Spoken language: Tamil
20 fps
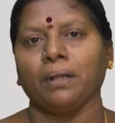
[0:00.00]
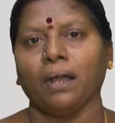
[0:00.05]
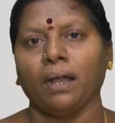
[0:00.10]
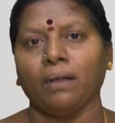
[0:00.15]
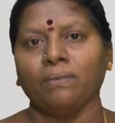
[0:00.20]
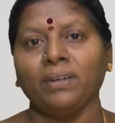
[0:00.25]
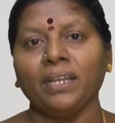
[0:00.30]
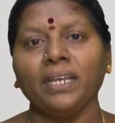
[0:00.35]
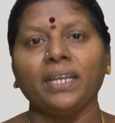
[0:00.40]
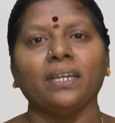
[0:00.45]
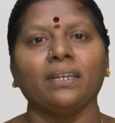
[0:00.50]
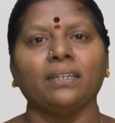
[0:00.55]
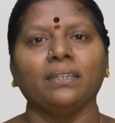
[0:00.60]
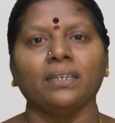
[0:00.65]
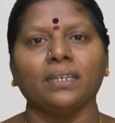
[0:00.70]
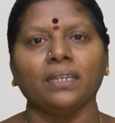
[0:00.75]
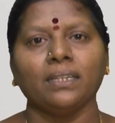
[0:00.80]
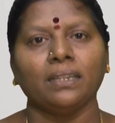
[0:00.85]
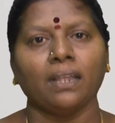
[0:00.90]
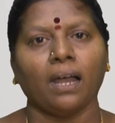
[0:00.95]

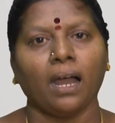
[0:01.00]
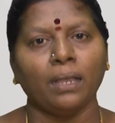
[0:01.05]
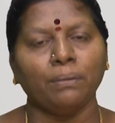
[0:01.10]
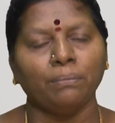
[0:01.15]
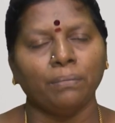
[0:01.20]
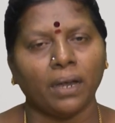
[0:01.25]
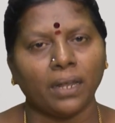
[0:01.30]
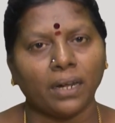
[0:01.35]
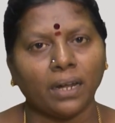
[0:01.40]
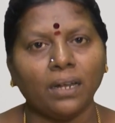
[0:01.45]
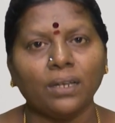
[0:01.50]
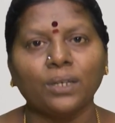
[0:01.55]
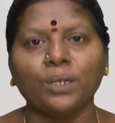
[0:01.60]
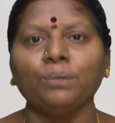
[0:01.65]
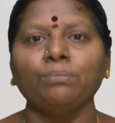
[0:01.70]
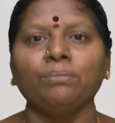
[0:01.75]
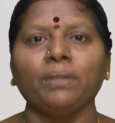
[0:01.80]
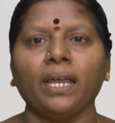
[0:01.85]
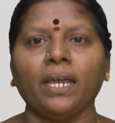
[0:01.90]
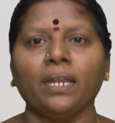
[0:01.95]
கவனிக்கிறதுக்கு
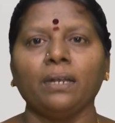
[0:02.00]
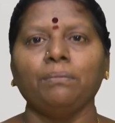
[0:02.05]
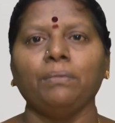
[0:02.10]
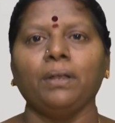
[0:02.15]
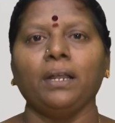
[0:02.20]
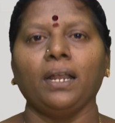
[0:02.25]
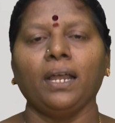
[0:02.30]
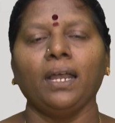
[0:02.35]
தாய்மார்களுக்கும் நேரம் இல்லை